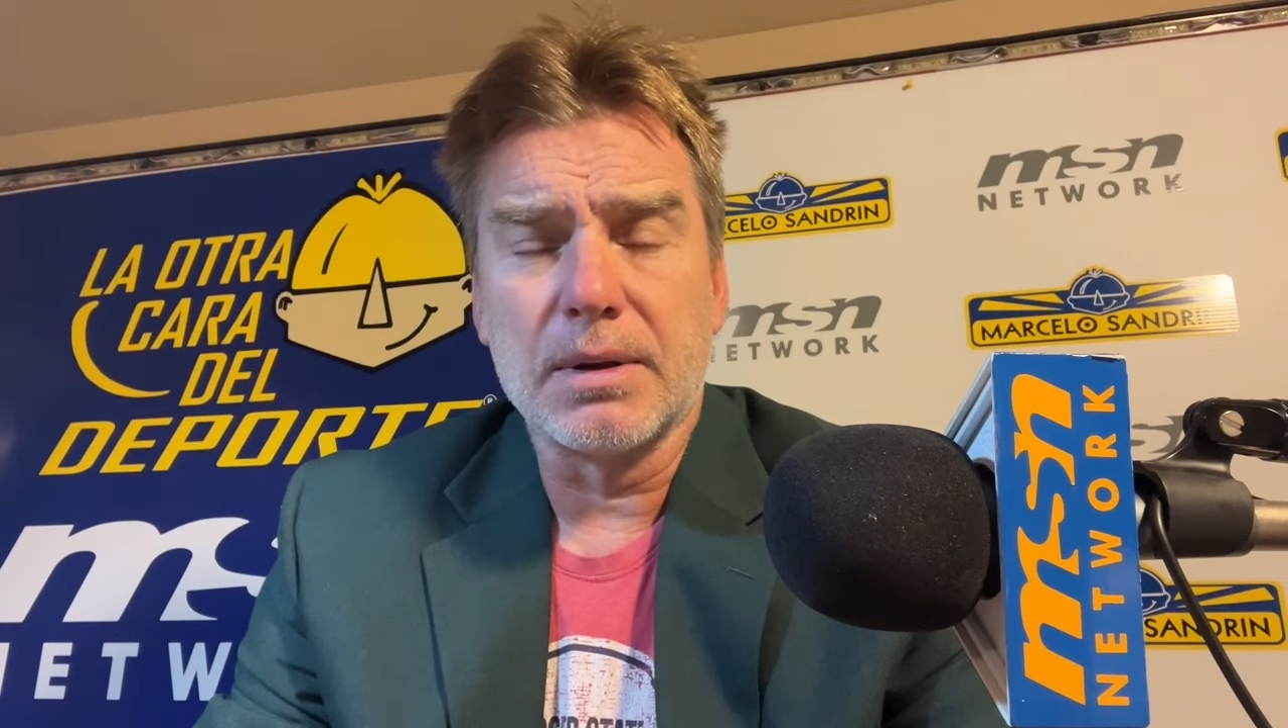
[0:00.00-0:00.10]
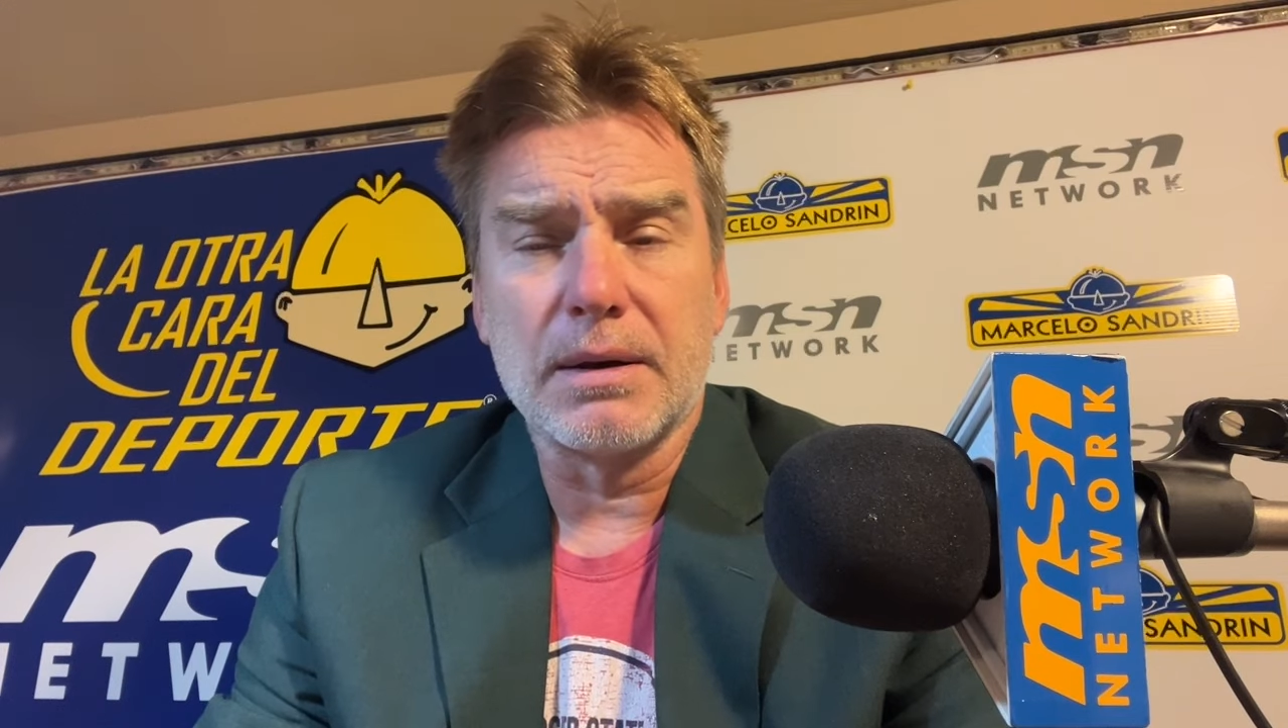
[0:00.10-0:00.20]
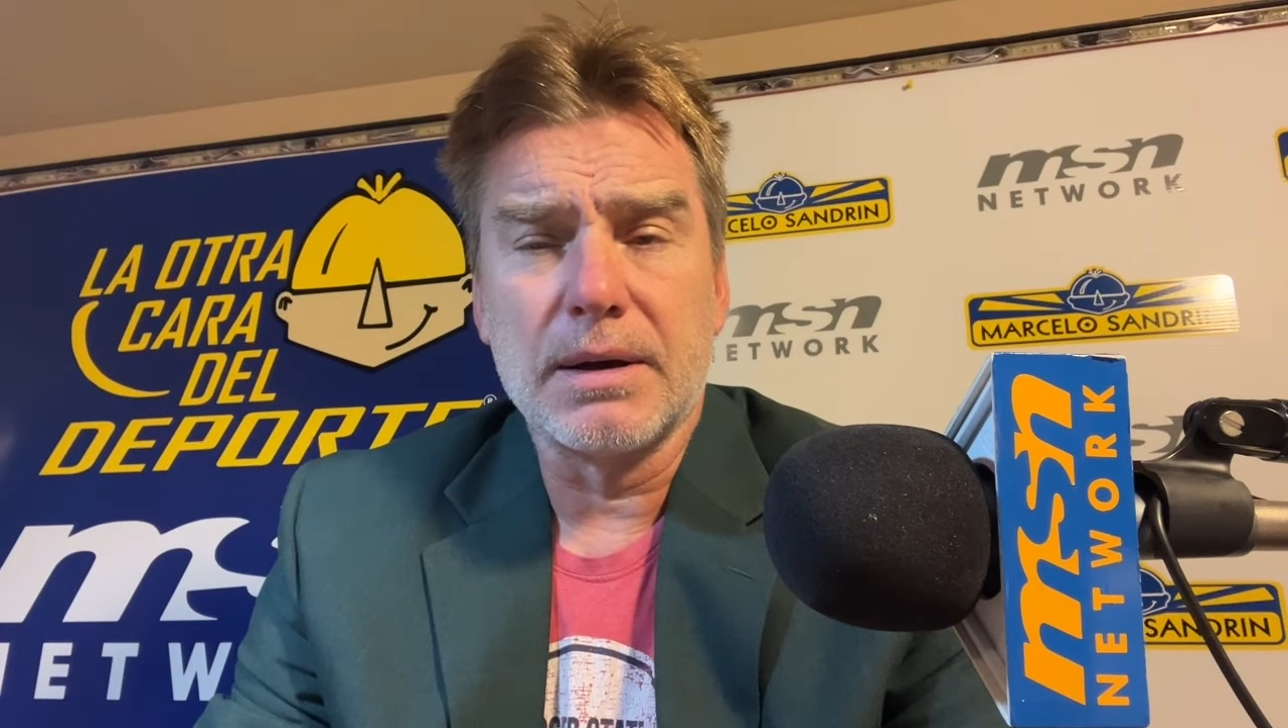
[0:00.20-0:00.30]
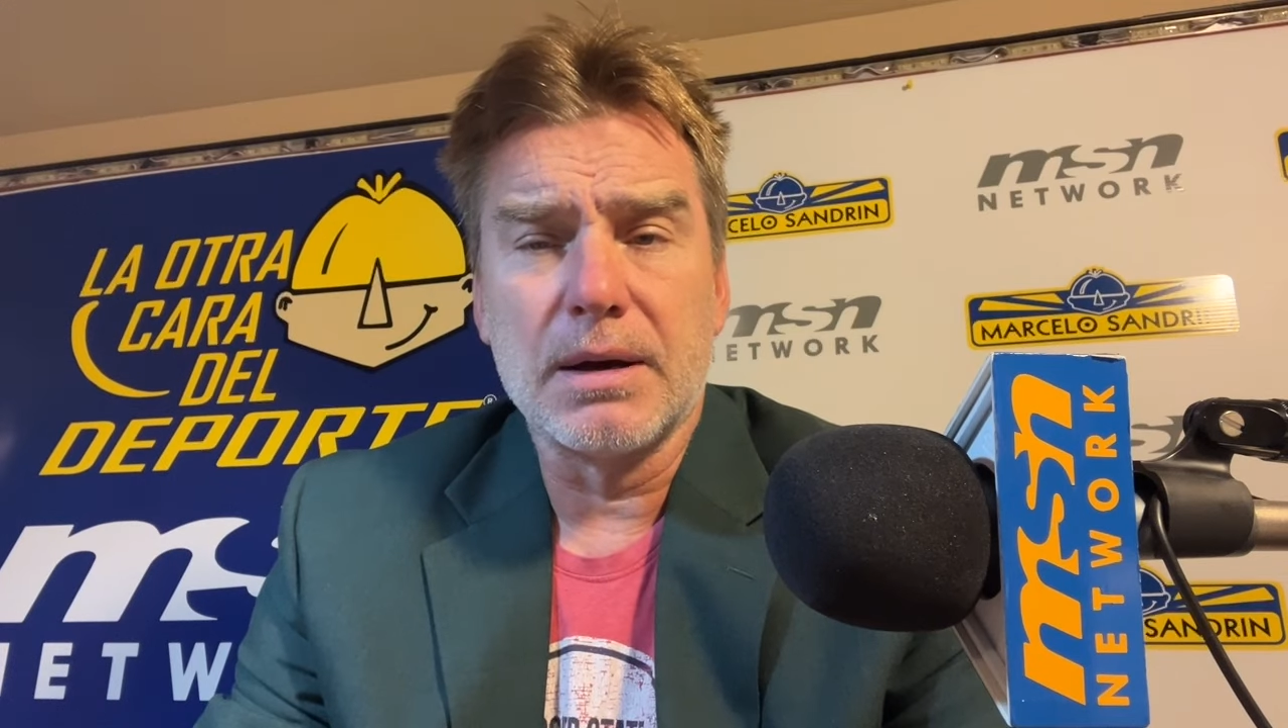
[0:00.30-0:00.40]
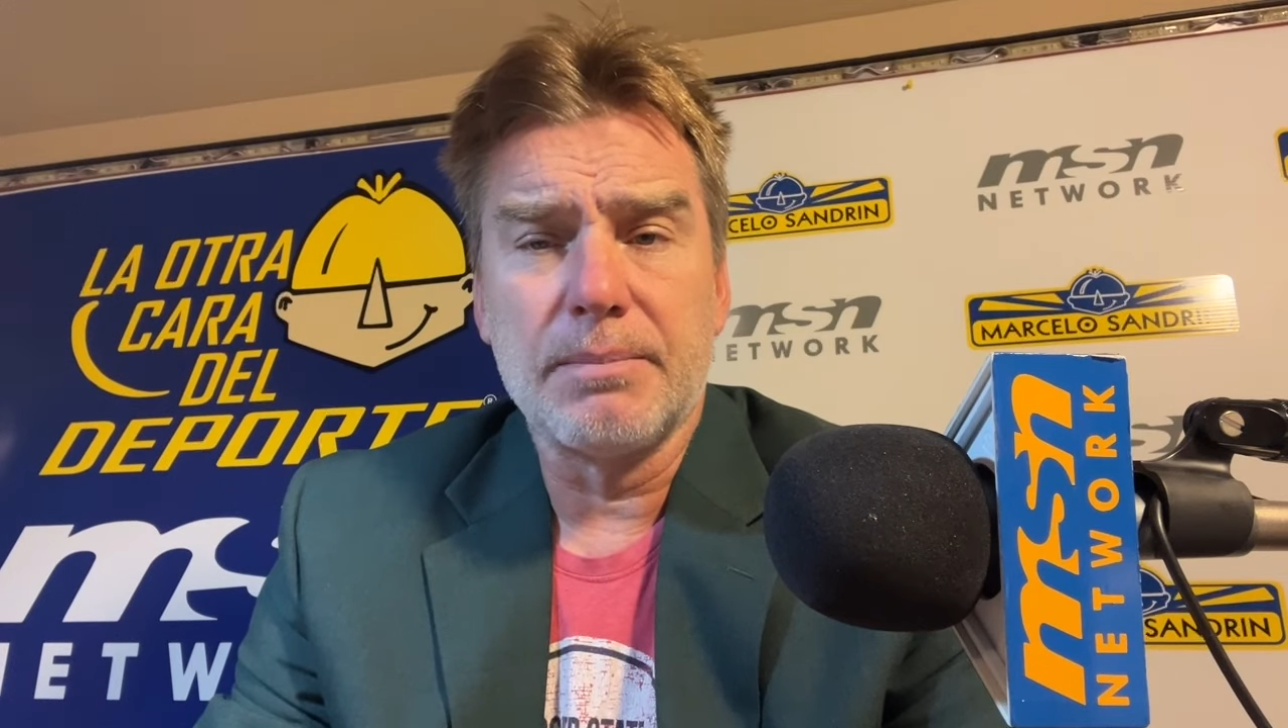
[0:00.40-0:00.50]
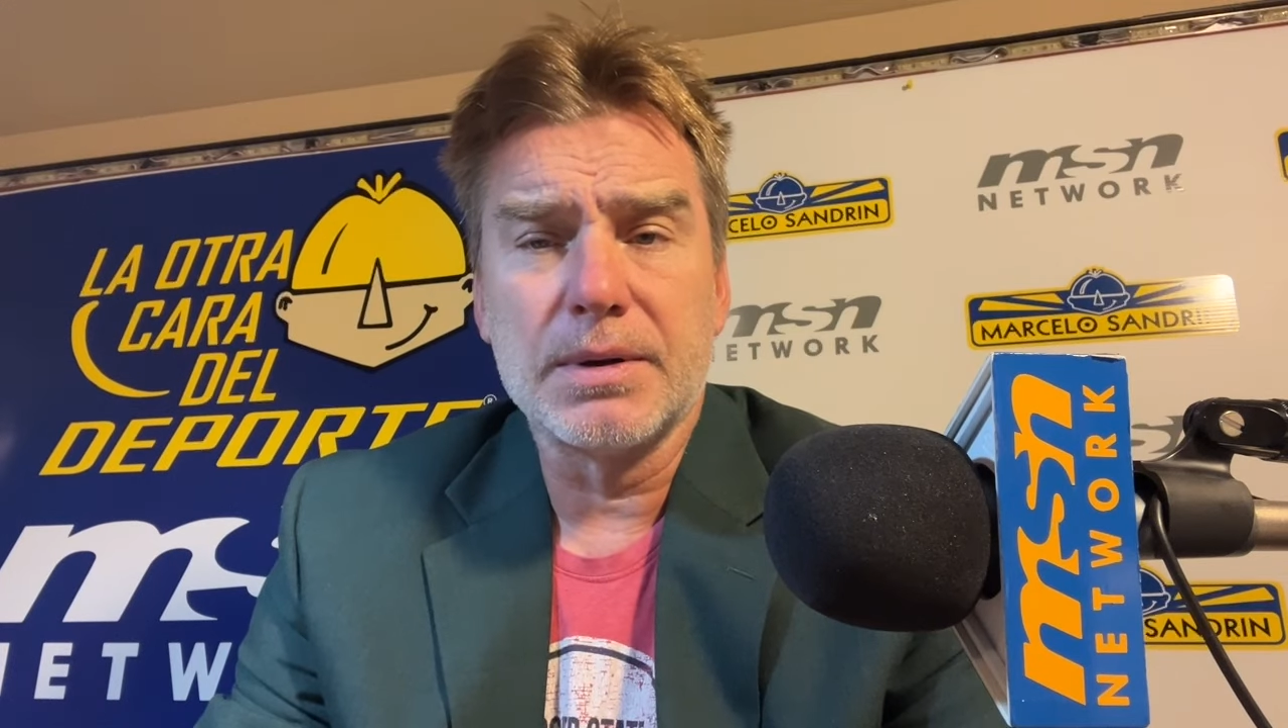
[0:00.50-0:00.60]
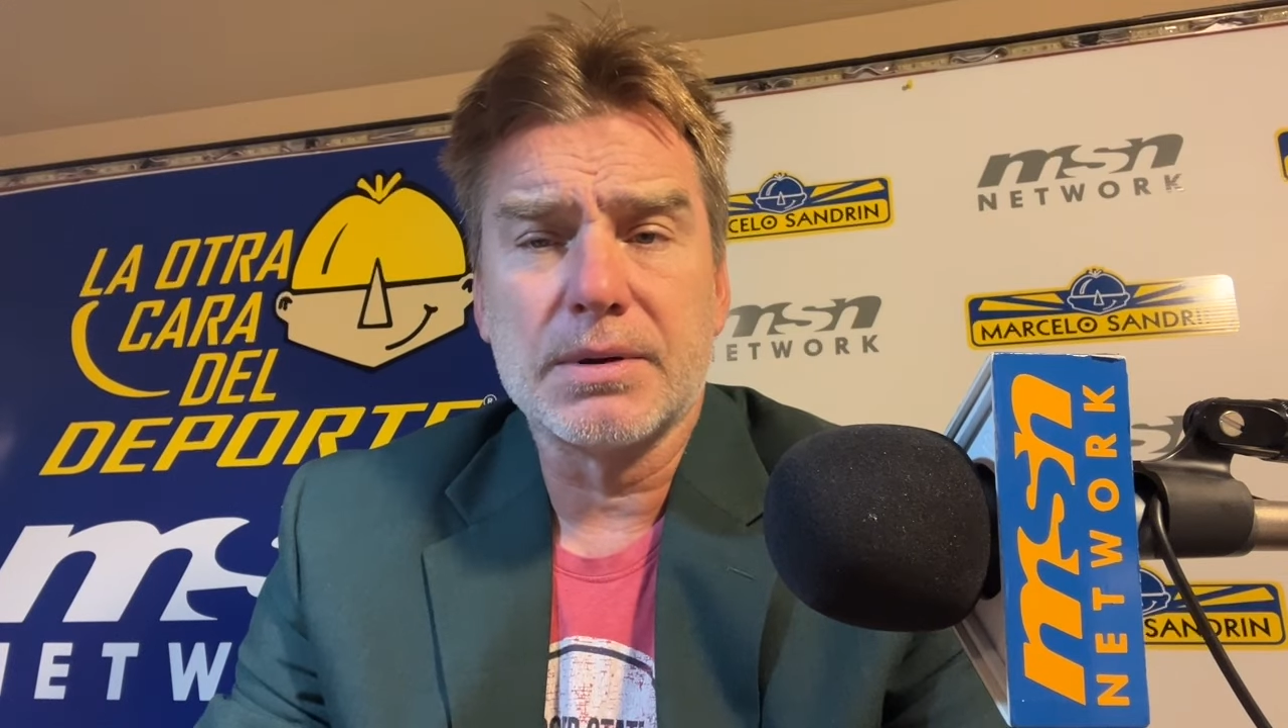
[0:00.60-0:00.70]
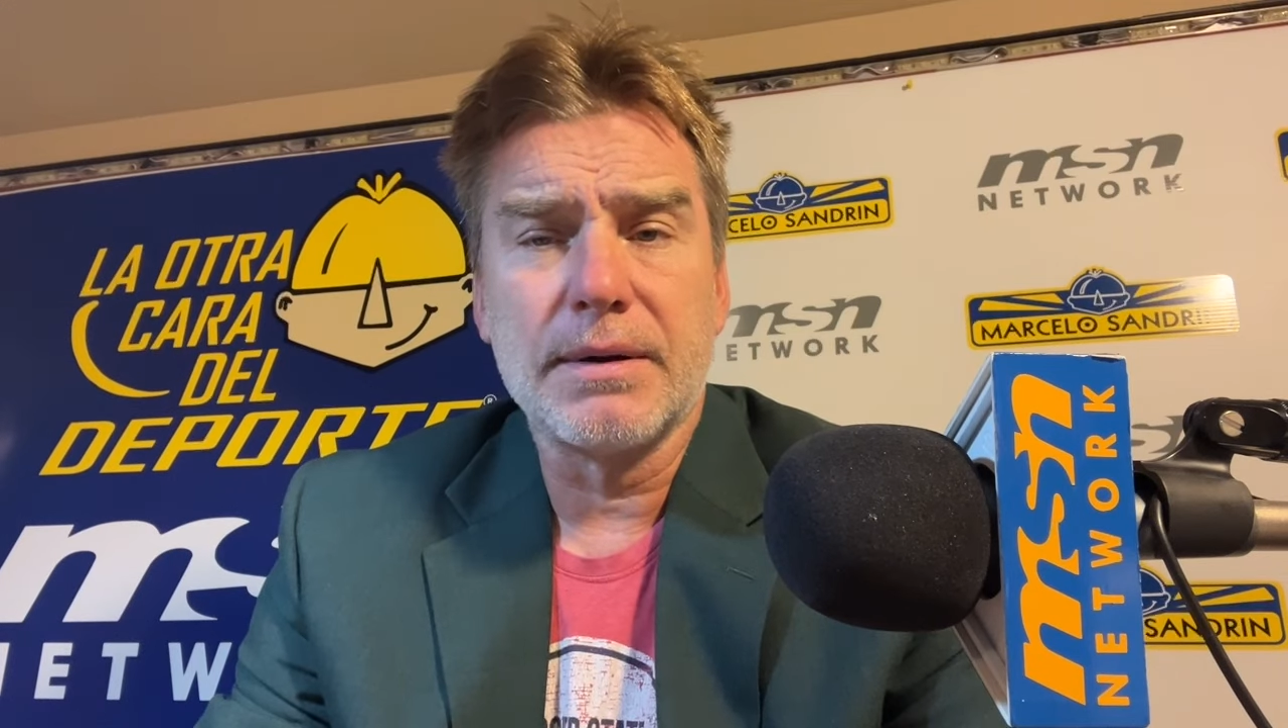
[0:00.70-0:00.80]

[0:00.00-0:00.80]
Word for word: estaba en el piso,